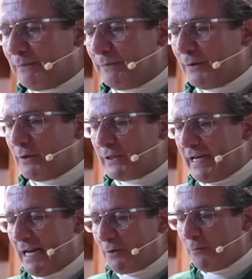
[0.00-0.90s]
por los que
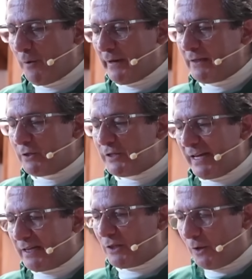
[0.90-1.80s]
en algún momento
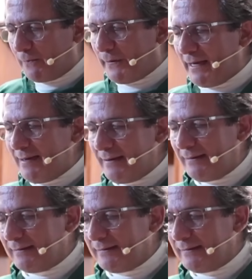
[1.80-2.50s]
se topen